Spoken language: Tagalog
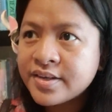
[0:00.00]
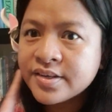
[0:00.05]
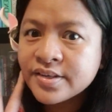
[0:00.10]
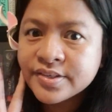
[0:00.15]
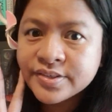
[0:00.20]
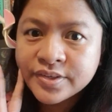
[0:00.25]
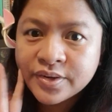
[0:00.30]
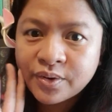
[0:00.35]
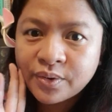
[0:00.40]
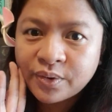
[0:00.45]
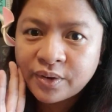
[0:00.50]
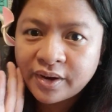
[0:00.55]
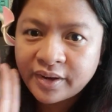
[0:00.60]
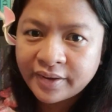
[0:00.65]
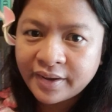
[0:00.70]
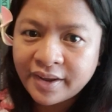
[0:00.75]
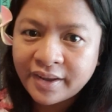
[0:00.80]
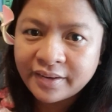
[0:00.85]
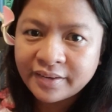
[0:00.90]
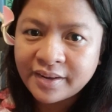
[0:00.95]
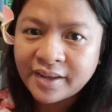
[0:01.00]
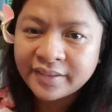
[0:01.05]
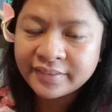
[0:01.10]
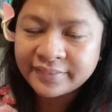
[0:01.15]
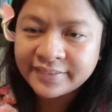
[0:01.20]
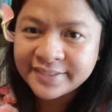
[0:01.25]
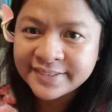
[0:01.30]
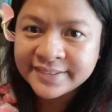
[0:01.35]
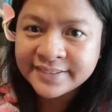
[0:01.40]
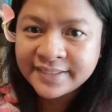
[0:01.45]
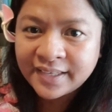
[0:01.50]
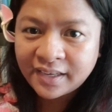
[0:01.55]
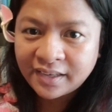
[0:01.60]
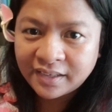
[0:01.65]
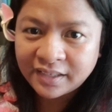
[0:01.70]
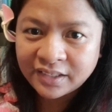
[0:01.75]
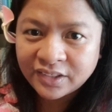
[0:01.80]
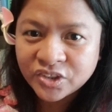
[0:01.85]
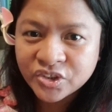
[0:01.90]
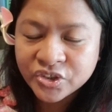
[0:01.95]
So, ayan, at this
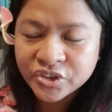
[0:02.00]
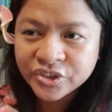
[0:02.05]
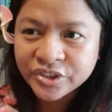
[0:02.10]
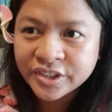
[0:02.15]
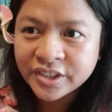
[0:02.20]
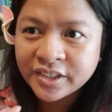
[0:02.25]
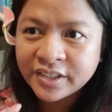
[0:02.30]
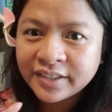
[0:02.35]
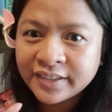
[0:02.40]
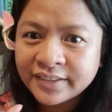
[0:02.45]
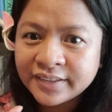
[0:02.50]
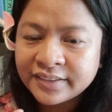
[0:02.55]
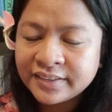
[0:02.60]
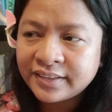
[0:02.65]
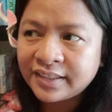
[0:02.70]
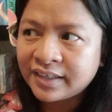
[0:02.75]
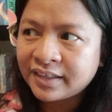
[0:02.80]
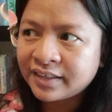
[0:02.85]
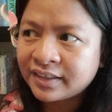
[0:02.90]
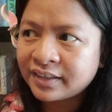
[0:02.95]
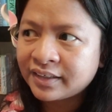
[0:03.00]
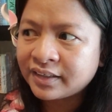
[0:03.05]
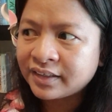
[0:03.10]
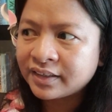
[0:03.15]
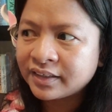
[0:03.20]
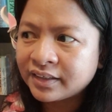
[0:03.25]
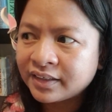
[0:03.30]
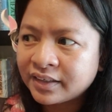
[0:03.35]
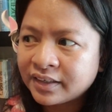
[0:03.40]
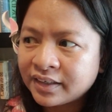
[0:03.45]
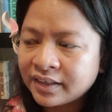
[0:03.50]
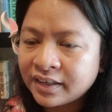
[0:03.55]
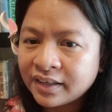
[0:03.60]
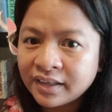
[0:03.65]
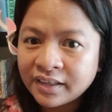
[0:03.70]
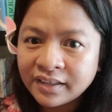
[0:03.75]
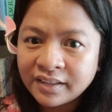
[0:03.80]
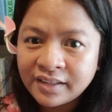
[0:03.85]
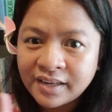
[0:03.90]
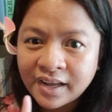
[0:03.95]
age na
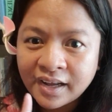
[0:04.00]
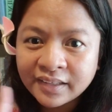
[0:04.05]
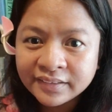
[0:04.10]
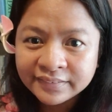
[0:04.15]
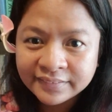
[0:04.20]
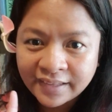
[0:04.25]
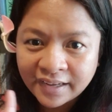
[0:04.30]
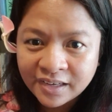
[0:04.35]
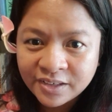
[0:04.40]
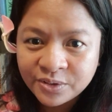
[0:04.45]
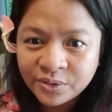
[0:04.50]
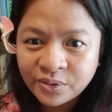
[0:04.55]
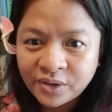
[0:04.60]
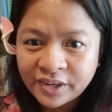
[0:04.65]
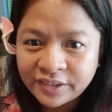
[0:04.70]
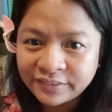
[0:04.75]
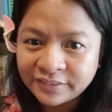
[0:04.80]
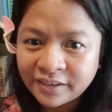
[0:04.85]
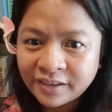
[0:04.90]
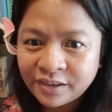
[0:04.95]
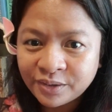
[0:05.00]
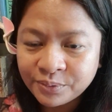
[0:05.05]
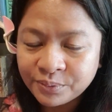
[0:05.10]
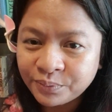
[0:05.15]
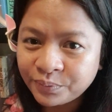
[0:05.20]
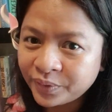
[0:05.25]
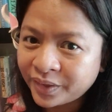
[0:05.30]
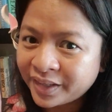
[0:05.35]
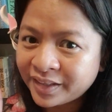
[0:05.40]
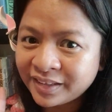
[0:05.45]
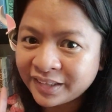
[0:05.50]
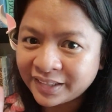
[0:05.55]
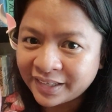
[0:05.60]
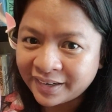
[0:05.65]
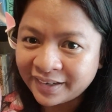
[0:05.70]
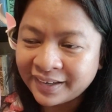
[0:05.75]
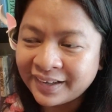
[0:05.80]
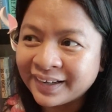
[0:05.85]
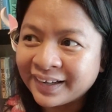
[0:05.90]
lahat tayo ay naka-Google na